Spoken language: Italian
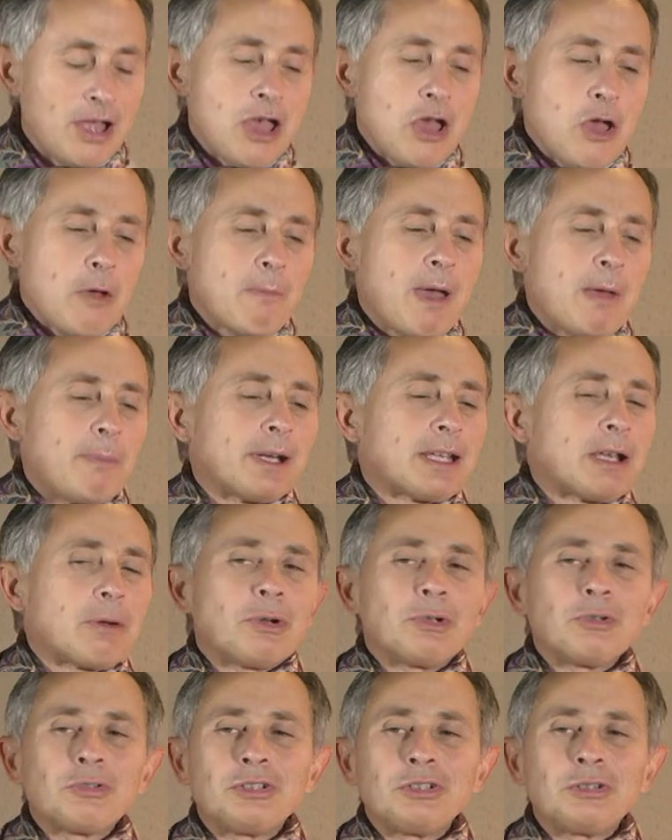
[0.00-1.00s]
Beh perché
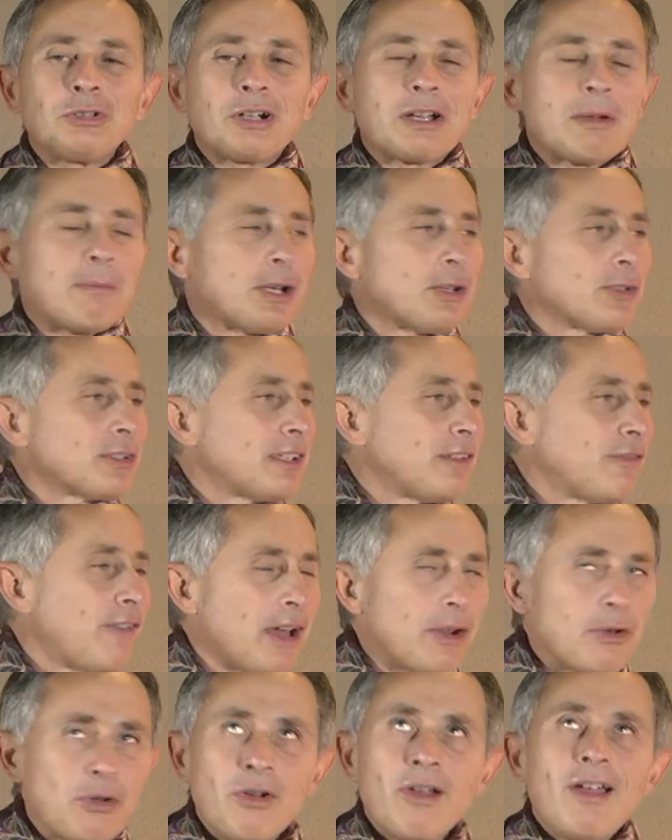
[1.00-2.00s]
quando si tocca Mario
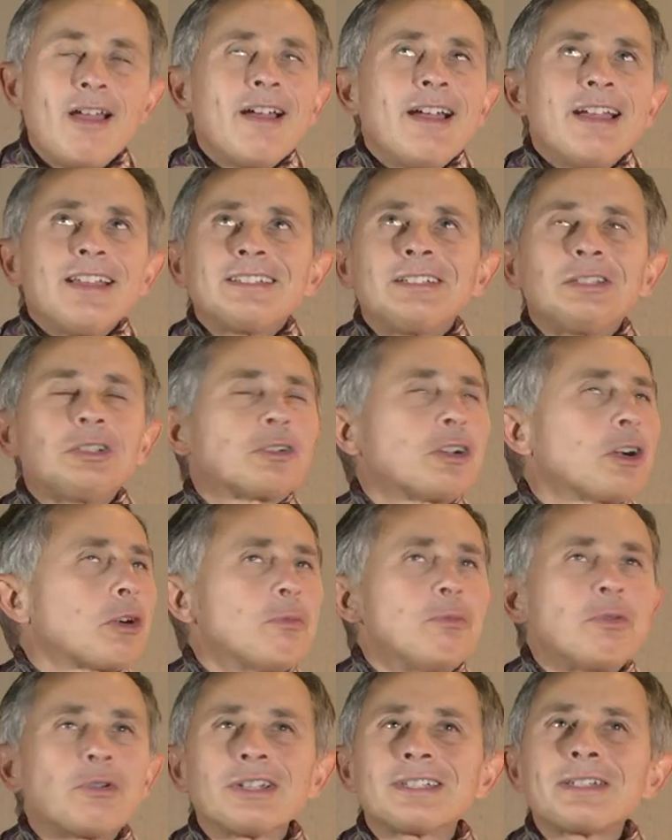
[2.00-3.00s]
Schifano si tocca
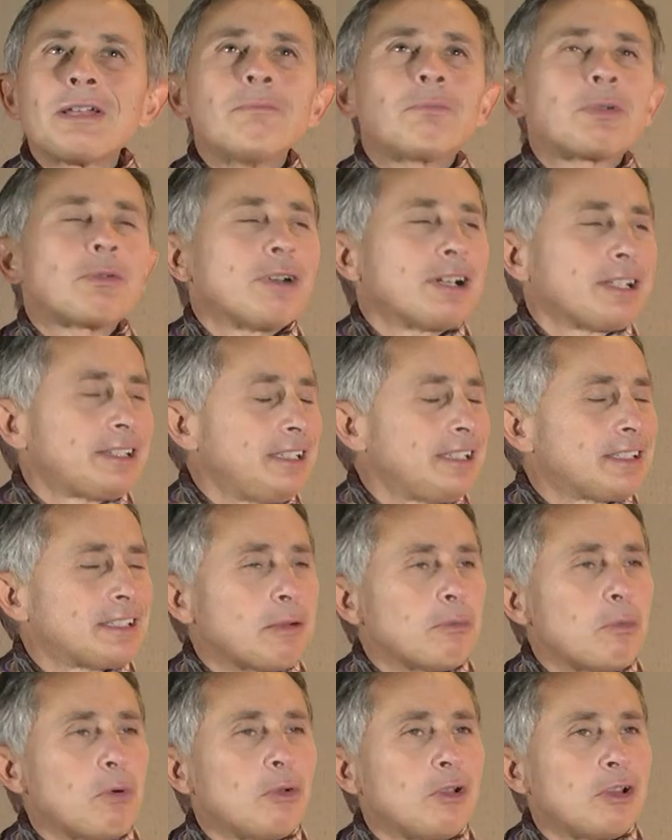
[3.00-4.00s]
comunque sempre un
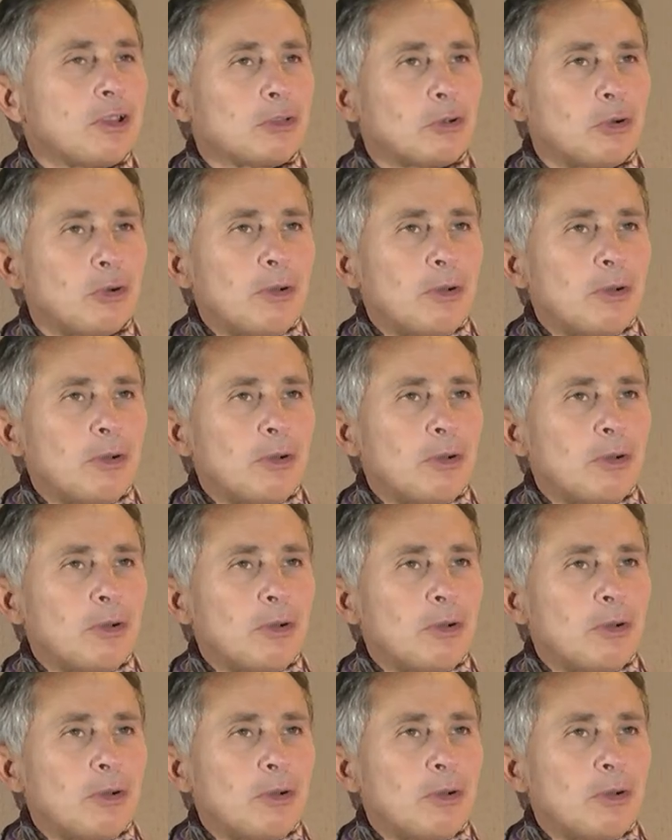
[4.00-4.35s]
artista molto